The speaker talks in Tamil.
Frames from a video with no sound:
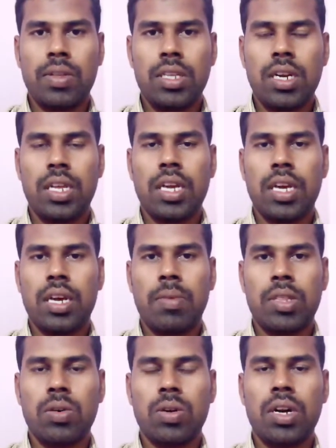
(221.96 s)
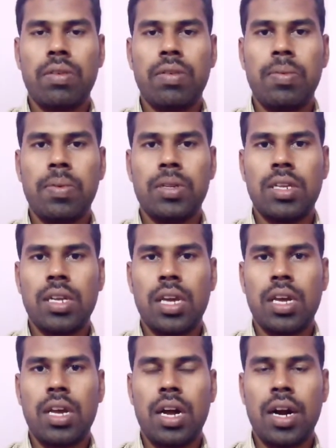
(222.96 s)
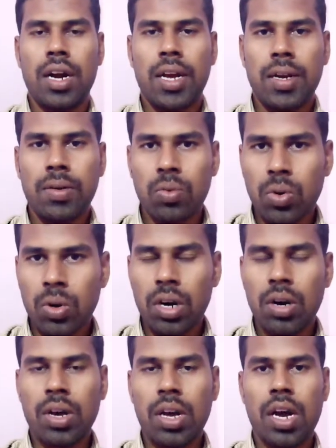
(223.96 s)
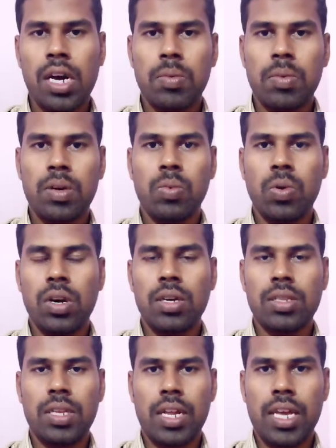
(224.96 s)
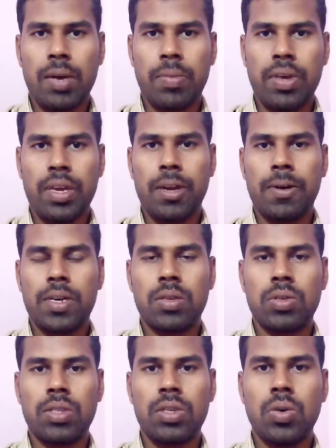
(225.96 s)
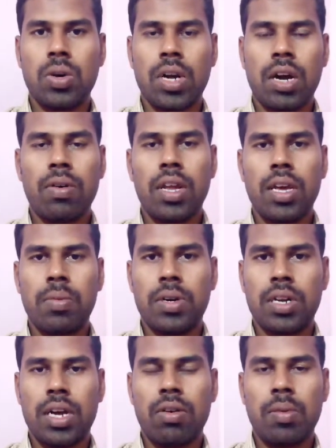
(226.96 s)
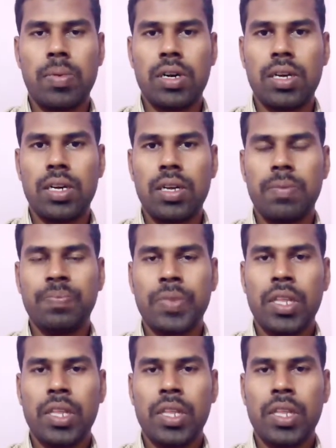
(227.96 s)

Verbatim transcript: வந்து நீங்கள் மற்றவங்ககிட்ட வெளிப்படுத்துகிறீங்க ஆனால் உங்களோட ஆழ்மனம் உங்களுக்கு தெரியாமையே அது வந்துட்டு கவலையப்பட்டு கவலைப்பட்டுக்கிட்டு